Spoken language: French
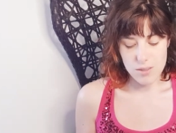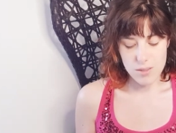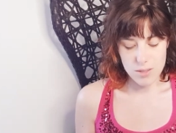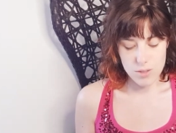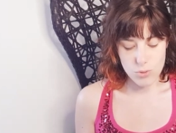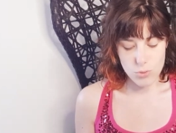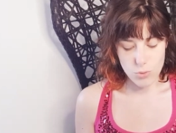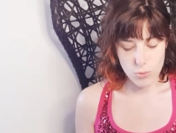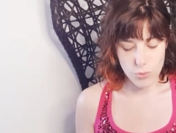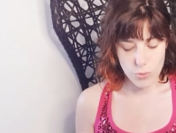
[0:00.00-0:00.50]

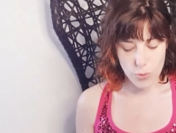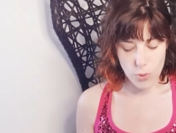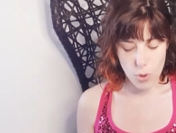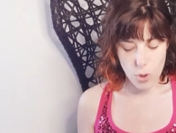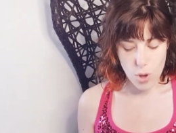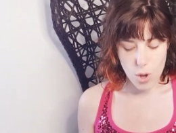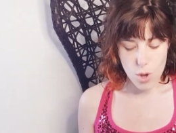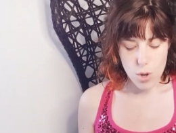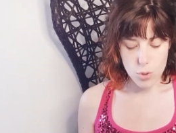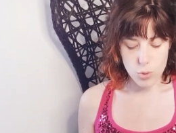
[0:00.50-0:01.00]
si on veut
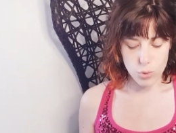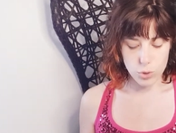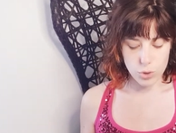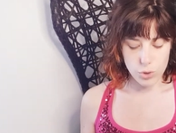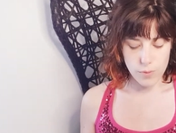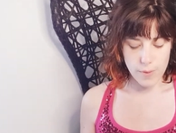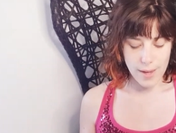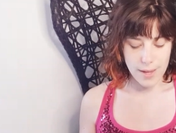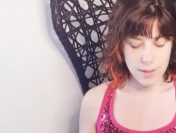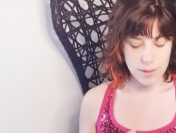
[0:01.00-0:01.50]
où
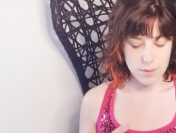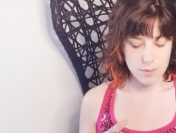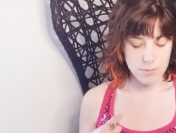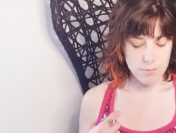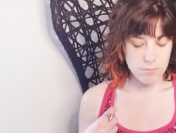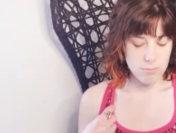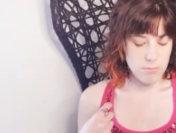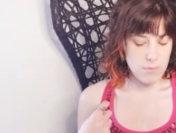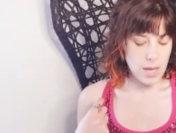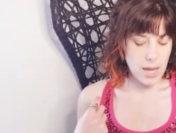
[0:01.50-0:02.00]
tu vas
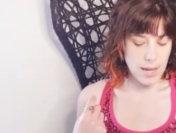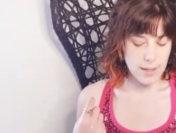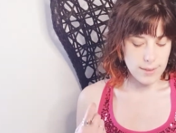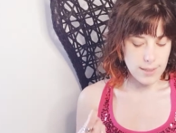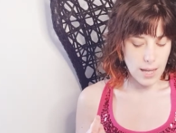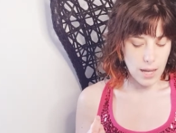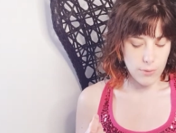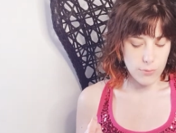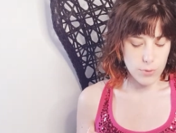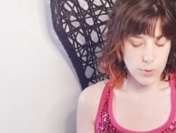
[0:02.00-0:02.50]

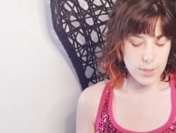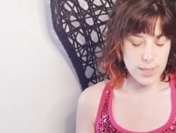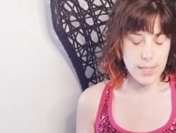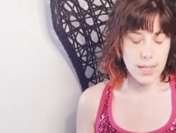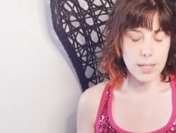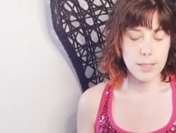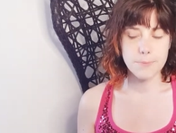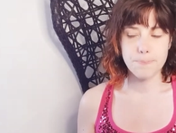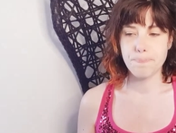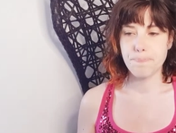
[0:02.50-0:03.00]

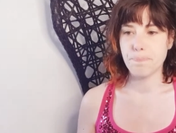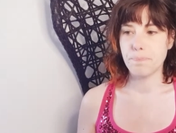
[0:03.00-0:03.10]
intervenir